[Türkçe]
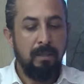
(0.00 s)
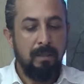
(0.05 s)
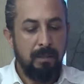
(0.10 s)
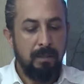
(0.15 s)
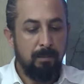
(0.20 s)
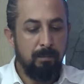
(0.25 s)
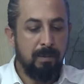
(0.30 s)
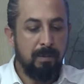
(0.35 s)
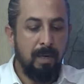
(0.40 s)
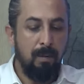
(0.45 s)

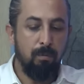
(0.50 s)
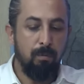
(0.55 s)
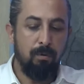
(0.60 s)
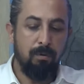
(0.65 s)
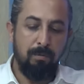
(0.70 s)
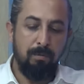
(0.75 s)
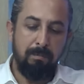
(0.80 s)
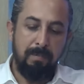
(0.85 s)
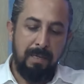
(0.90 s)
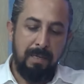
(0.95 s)
Şimdi
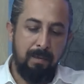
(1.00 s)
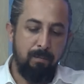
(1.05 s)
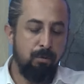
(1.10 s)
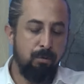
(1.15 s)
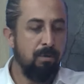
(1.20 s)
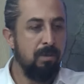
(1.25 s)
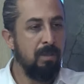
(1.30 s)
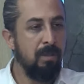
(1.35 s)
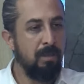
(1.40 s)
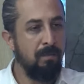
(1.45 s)
kablonun belli bir
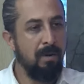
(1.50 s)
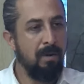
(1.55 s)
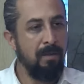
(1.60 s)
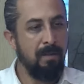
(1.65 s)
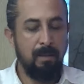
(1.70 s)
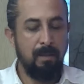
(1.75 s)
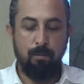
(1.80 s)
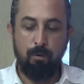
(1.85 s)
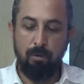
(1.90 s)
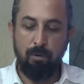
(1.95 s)
süresi var
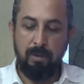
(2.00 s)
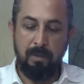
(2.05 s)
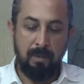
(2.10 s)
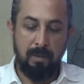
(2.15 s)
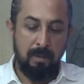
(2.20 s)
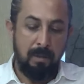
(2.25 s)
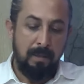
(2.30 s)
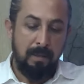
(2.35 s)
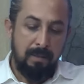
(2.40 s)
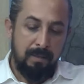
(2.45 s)
diyelim 10 yıl.
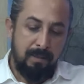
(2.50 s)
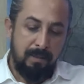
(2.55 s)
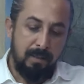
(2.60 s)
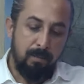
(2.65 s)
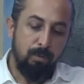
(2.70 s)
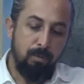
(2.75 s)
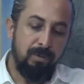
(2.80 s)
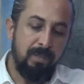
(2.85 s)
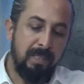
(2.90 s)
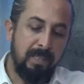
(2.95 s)

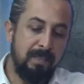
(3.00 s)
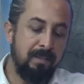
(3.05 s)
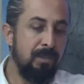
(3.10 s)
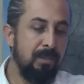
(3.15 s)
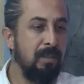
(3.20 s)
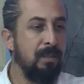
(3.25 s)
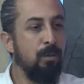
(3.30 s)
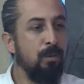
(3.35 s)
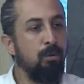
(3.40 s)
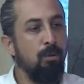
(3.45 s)
Siz bunu 8.
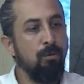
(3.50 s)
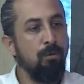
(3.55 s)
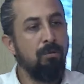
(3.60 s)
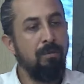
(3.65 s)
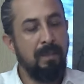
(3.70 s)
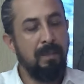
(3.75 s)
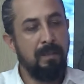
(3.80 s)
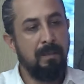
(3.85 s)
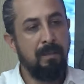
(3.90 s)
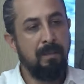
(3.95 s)
yılda
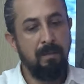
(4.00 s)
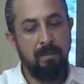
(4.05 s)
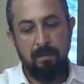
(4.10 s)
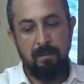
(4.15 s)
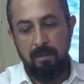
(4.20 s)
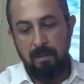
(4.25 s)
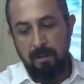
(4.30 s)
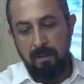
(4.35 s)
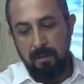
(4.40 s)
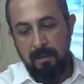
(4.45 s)
kontrol ettiniz.
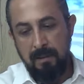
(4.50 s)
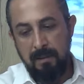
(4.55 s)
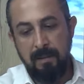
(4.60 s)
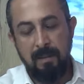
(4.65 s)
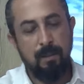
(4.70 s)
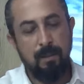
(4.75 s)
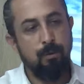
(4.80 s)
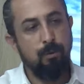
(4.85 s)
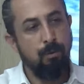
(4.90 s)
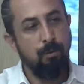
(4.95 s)

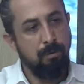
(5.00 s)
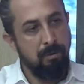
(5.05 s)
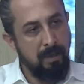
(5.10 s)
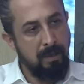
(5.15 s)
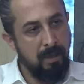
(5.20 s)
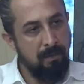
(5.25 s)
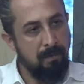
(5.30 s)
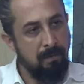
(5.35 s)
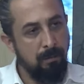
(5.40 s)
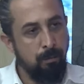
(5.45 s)
İzolasyonu
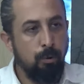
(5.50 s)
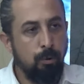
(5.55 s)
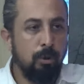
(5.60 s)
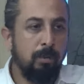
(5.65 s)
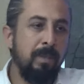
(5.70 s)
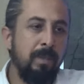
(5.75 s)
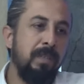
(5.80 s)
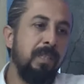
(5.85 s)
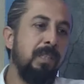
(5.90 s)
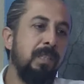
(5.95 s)
zayıflamış. O
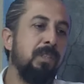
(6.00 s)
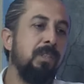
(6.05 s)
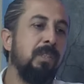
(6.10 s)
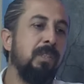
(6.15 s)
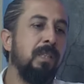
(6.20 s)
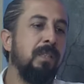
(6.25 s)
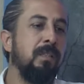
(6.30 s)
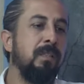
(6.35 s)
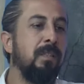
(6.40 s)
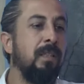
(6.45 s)
zaman
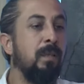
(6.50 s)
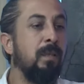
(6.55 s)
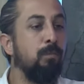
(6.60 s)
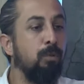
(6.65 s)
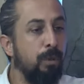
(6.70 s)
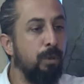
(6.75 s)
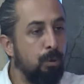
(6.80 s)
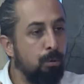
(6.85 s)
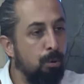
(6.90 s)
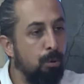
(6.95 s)
değiştireceksiniz zaten.
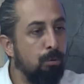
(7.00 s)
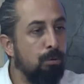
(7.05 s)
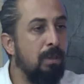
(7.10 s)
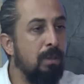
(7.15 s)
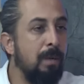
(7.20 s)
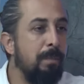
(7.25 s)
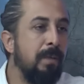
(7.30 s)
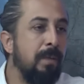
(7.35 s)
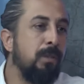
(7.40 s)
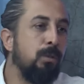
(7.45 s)
Bunları kontrol
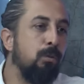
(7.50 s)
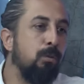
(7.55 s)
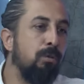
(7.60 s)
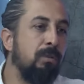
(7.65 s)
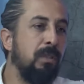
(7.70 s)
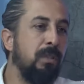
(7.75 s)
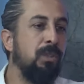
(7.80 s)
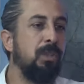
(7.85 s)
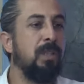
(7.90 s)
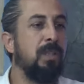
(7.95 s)
yaparsa
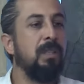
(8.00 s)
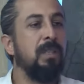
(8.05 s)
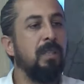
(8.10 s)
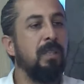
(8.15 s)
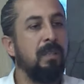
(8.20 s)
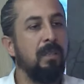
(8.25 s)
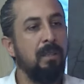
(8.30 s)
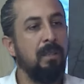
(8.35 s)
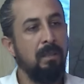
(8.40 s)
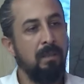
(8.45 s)
ortaya
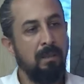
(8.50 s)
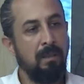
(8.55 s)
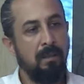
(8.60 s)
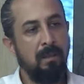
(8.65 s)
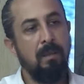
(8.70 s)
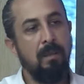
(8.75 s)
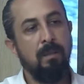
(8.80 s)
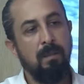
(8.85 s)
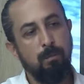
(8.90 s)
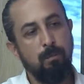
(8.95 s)
çıkacak. Bütün
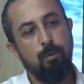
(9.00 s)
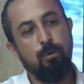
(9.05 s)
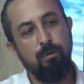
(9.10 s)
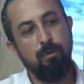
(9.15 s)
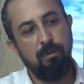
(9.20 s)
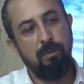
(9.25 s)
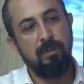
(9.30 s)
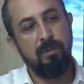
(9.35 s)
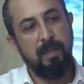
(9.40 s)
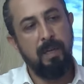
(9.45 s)
bütün
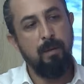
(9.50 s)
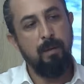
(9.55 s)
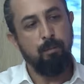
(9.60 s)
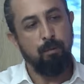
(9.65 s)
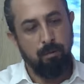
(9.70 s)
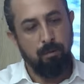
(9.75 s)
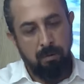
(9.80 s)
mesele, şey bu.